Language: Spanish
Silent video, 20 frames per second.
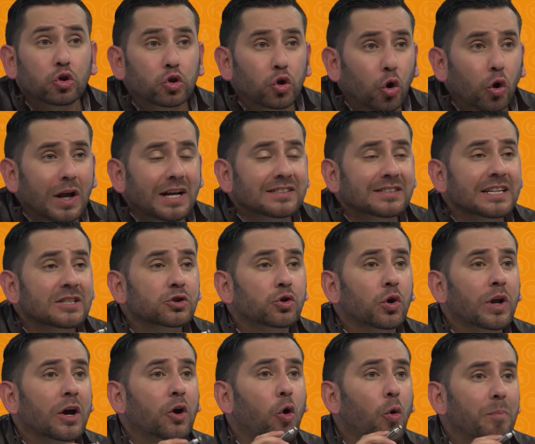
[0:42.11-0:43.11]
Toda esta
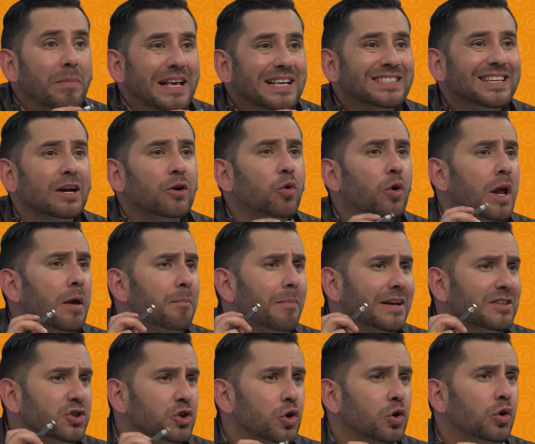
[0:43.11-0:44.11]
historia comienza con la
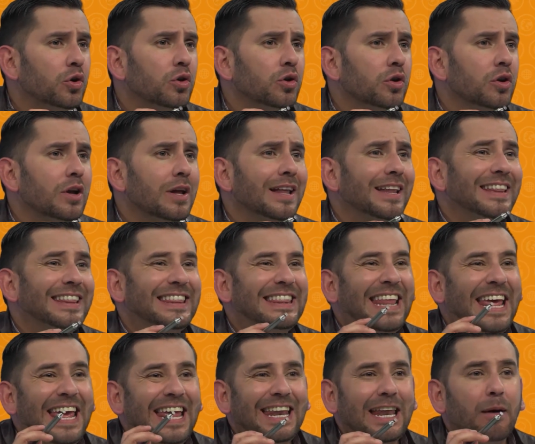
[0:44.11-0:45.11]
invasión
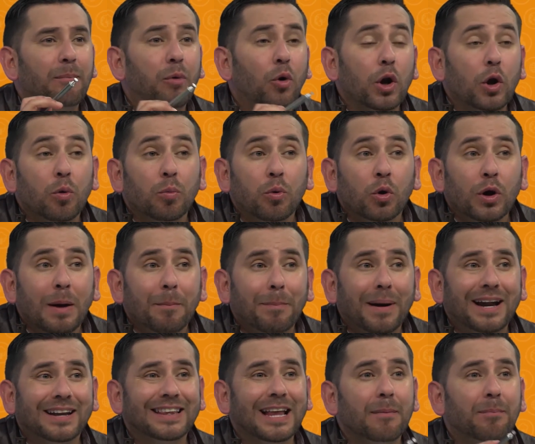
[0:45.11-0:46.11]
de Napoleón
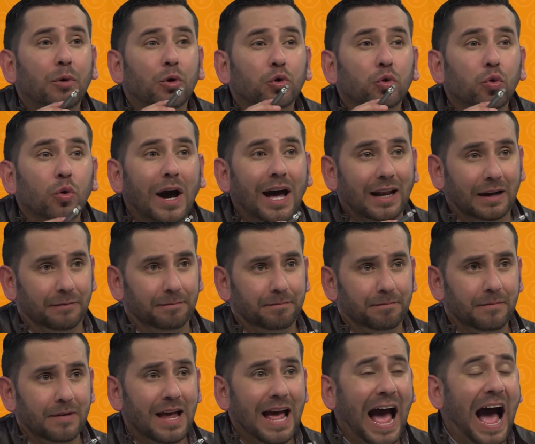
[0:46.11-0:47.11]
Bonaparte a Portugal
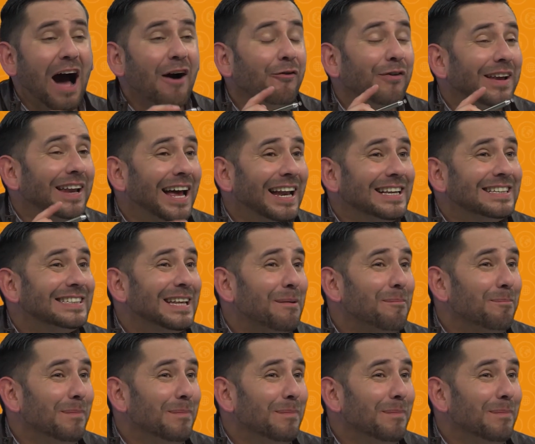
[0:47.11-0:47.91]
a finales de